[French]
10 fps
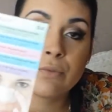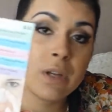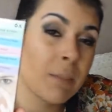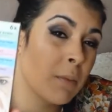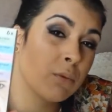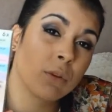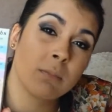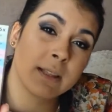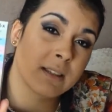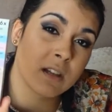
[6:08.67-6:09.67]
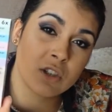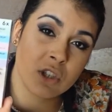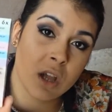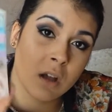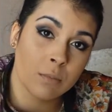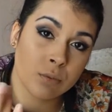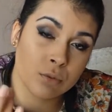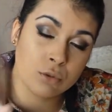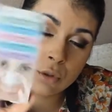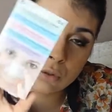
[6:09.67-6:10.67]
Des fois, il n'y a pas besoin de mettre très cher hein, pour,
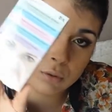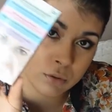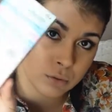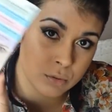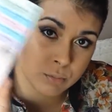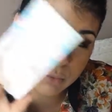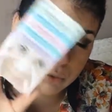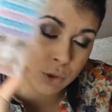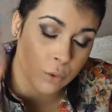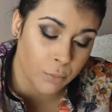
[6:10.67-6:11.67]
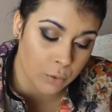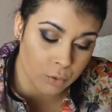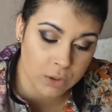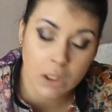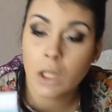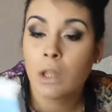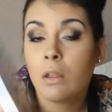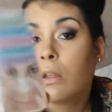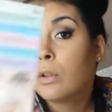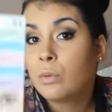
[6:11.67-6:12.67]
ce genre pour ce genre de produit.
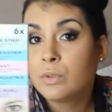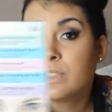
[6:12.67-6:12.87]
Donc